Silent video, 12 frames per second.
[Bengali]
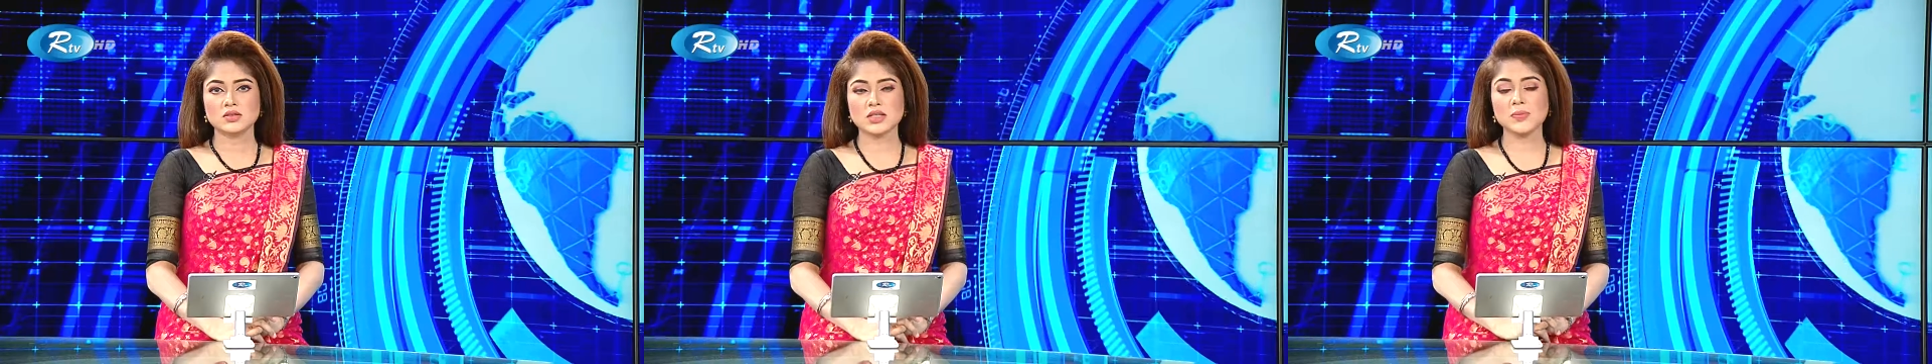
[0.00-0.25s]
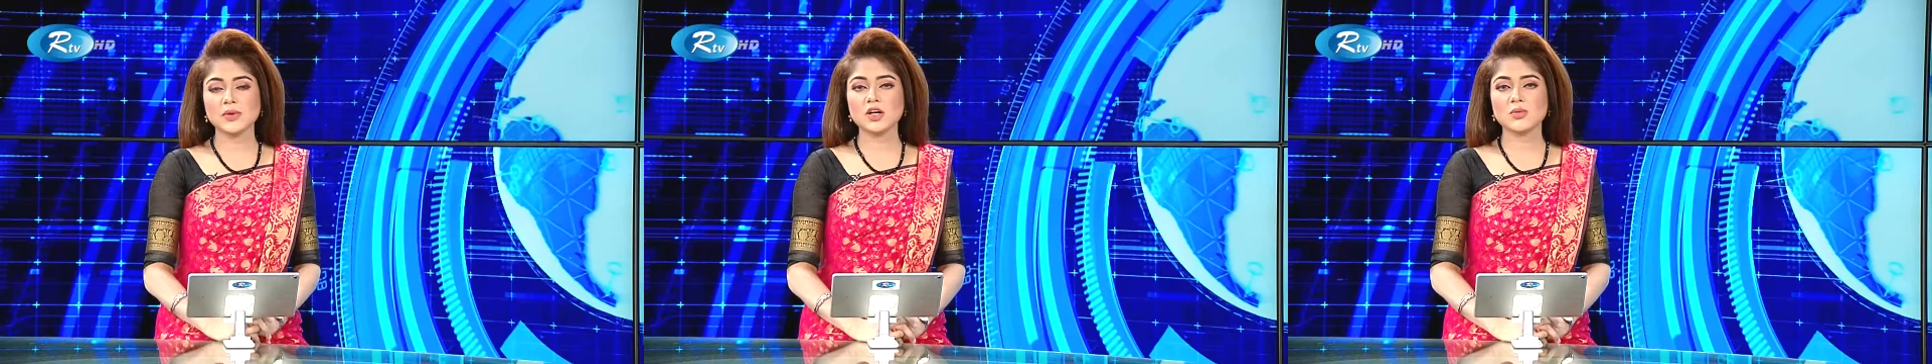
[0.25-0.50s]

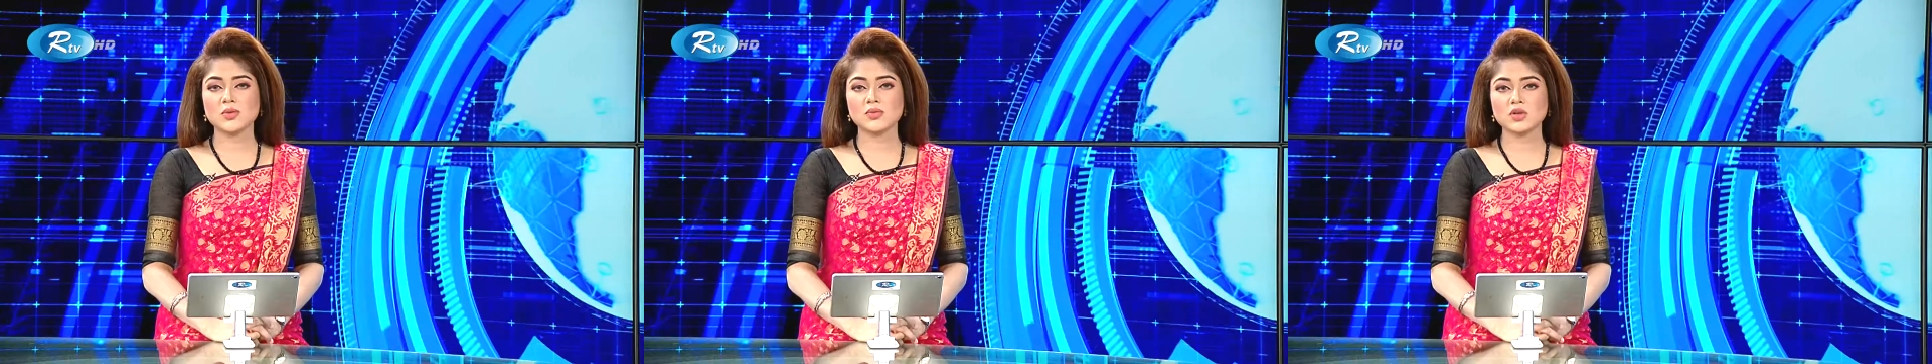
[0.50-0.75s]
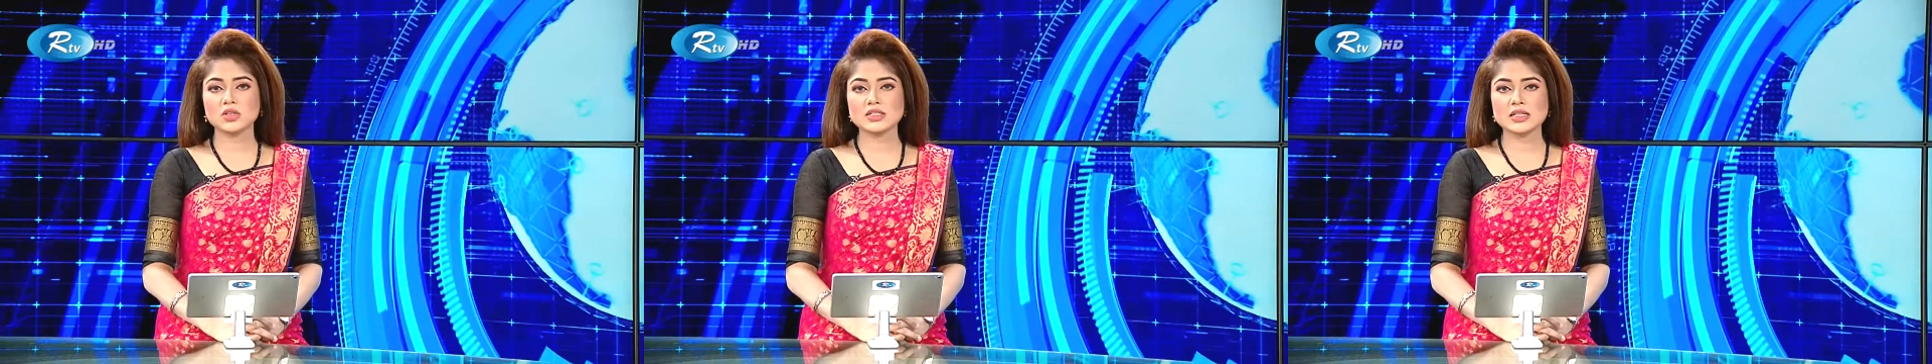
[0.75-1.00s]

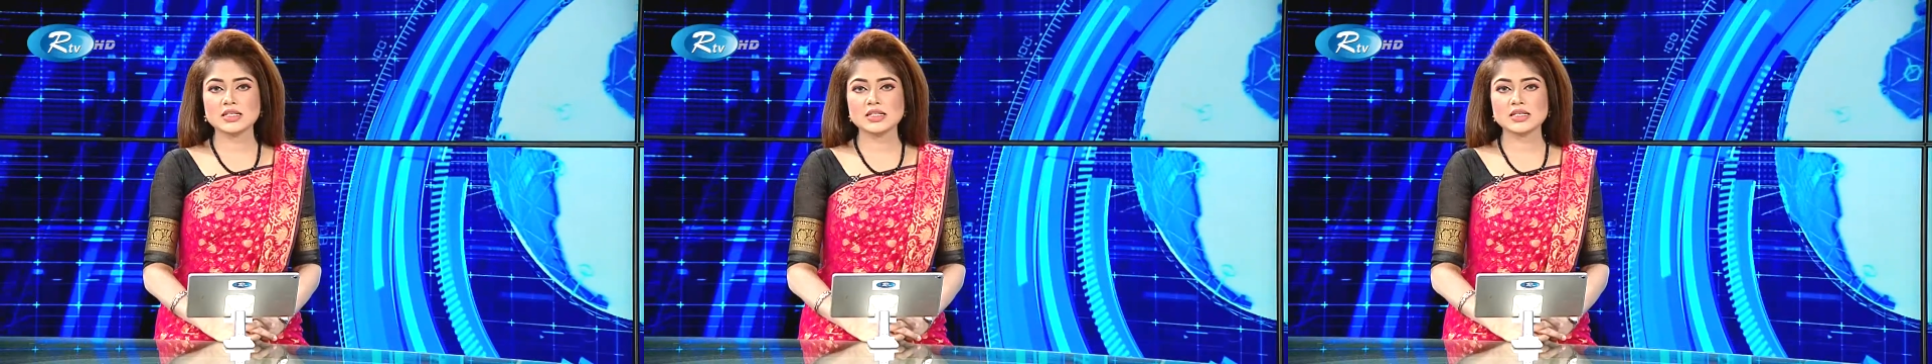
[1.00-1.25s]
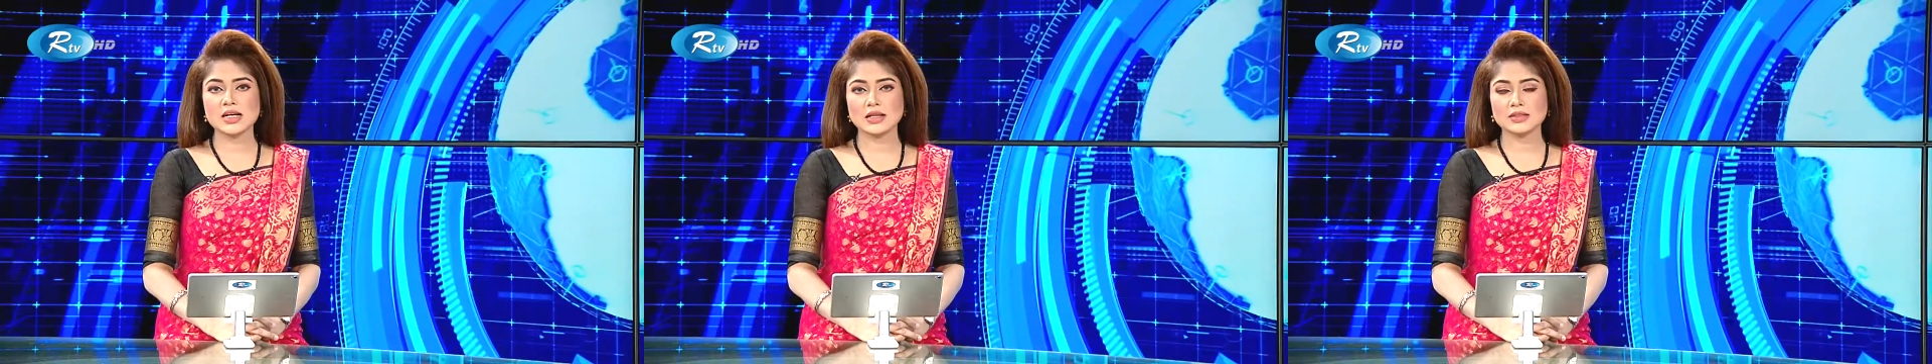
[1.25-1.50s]
চাঁপাইনবাবগঞ্জে
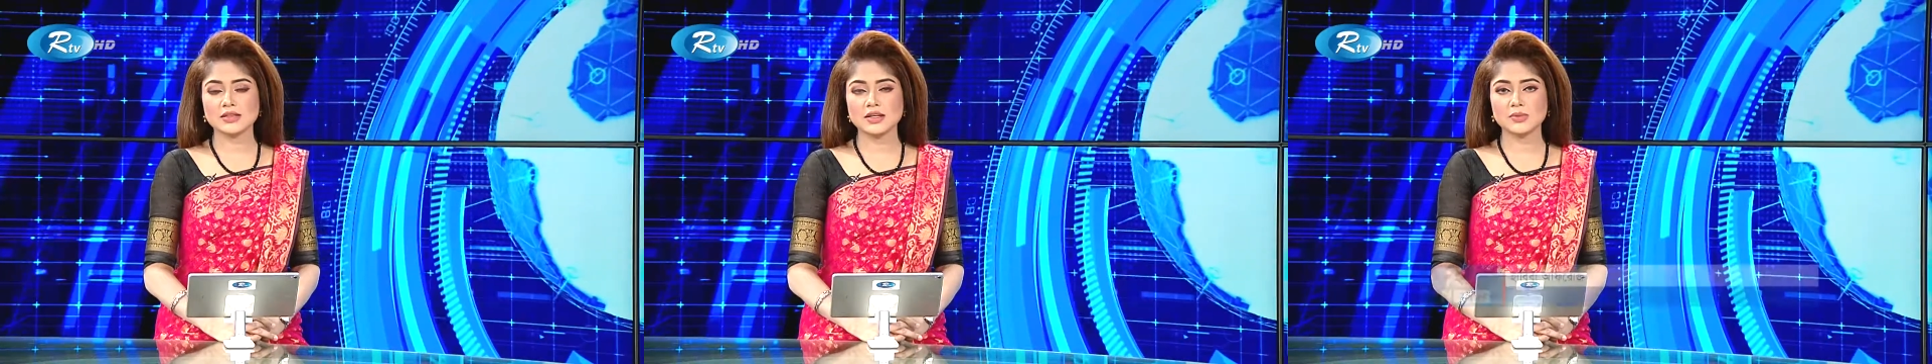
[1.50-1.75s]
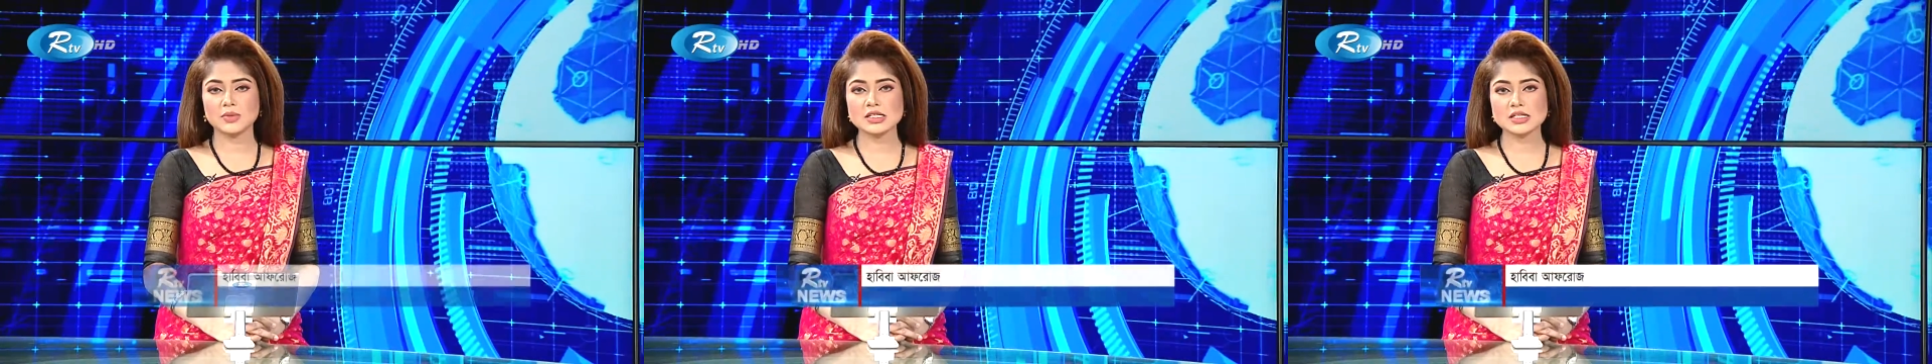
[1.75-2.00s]
সাত
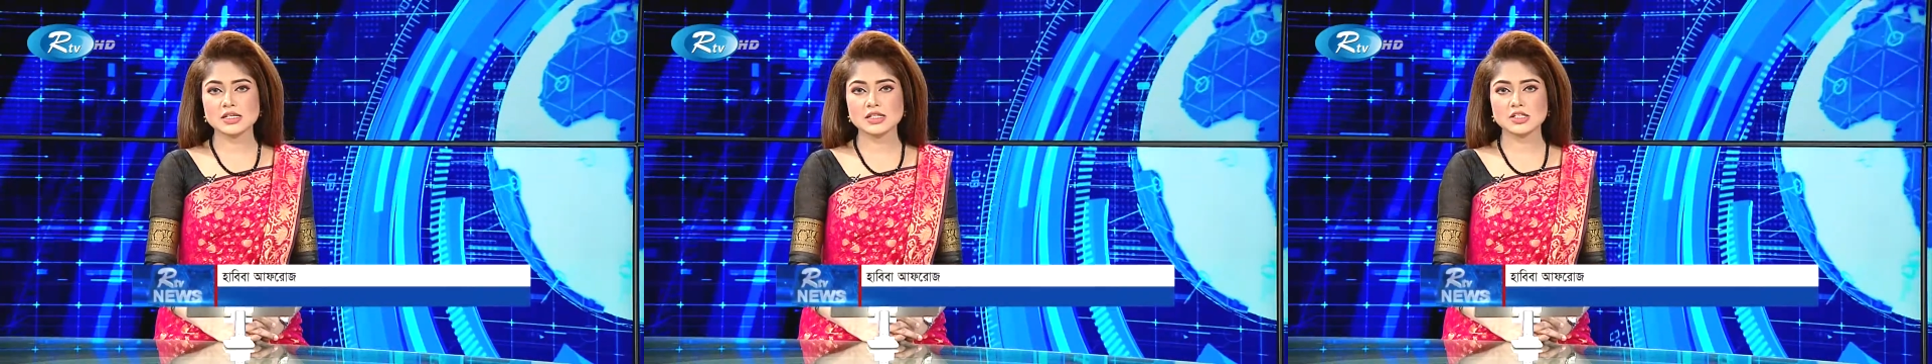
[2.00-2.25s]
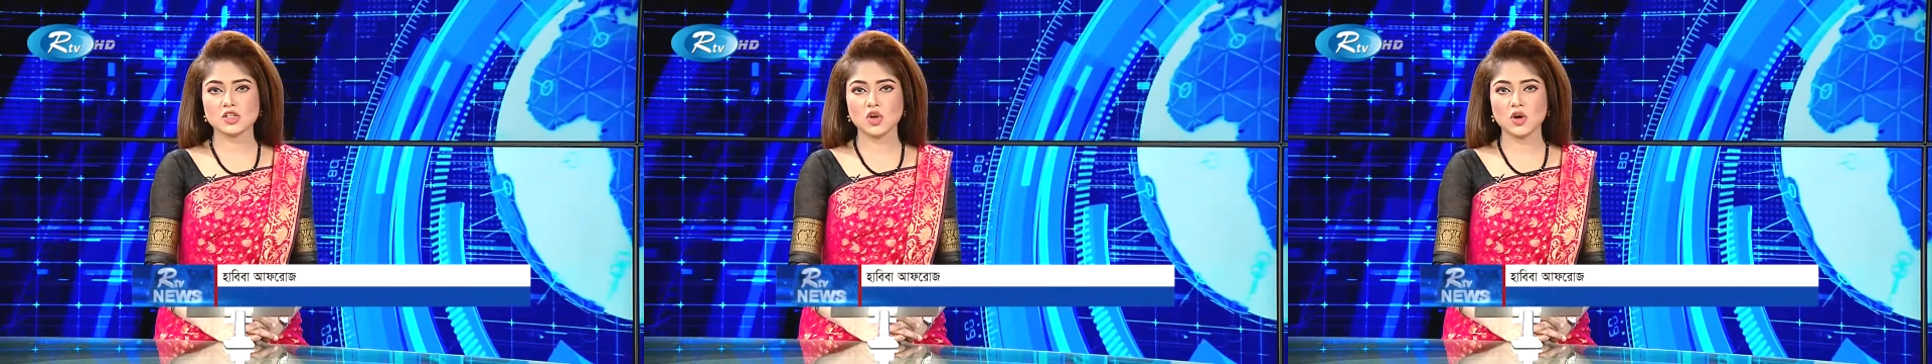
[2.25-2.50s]
দিনের বিশেষ